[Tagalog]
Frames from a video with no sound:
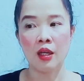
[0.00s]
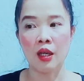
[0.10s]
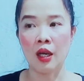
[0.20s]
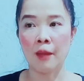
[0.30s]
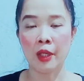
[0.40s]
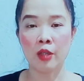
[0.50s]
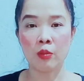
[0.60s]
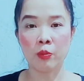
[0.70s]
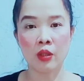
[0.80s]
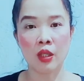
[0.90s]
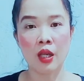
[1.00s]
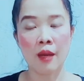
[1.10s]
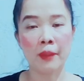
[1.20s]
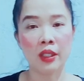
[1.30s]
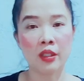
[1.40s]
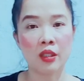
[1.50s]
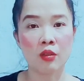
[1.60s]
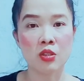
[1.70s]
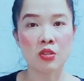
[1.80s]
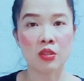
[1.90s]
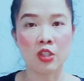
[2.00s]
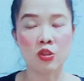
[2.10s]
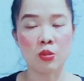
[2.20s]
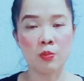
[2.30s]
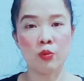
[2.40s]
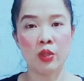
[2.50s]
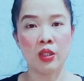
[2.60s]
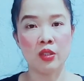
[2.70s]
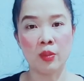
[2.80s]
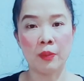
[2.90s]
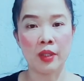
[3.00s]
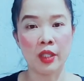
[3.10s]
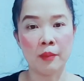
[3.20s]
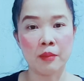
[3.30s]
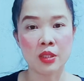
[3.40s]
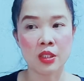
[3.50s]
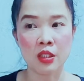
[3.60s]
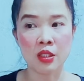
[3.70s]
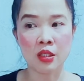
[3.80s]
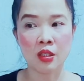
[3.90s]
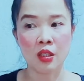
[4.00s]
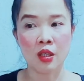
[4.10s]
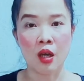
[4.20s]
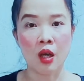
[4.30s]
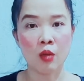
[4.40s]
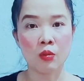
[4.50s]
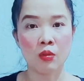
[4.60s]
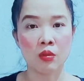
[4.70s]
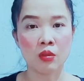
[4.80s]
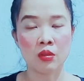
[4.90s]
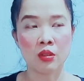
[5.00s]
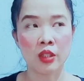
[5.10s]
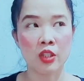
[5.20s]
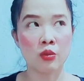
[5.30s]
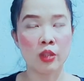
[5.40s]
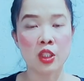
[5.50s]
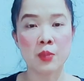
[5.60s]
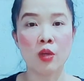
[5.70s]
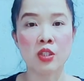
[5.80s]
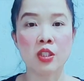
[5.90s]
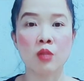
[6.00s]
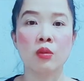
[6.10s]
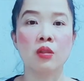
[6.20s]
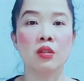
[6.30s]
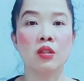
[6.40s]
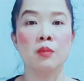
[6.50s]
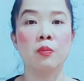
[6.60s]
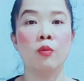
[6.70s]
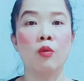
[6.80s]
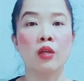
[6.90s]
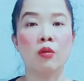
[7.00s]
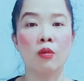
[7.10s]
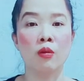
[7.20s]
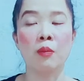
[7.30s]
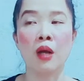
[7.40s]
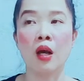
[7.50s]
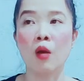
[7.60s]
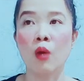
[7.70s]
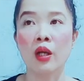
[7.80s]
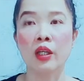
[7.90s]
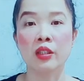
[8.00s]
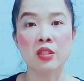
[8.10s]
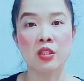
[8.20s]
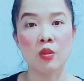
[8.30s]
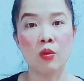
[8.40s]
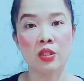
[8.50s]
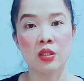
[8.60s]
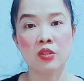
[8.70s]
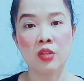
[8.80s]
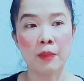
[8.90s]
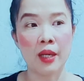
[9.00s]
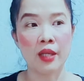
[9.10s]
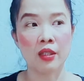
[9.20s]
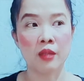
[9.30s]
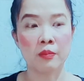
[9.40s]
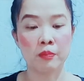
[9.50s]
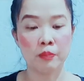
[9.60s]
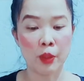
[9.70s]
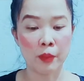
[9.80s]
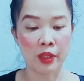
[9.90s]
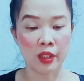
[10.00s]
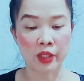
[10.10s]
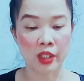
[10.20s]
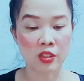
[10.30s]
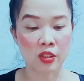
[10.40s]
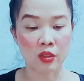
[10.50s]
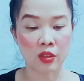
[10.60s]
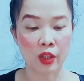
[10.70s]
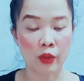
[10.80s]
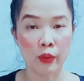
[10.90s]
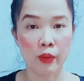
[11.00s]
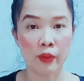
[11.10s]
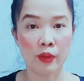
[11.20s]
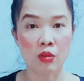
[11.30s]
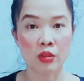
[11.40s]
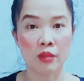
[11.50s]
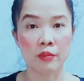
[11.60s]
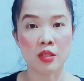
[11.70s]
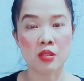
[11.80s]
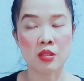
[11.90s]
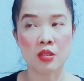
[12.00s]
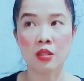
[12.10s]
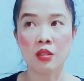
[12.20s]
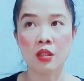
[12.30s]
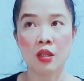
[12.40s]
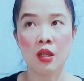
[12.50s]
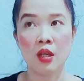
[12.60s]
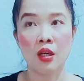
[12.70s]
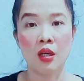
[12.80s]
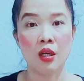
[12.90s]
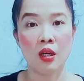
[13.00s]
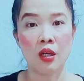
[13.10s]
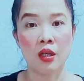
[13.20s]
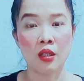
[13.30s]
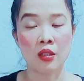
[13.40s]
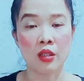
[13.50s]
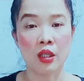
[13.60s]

Uh, pero kailangan pa rin ng consultation po yan ng Japan Embassy. Uh, kung case to case po kasi kung hindi po kayo makakuha agad na COE sa Japan at permanent resident kayo or London resident, Ah,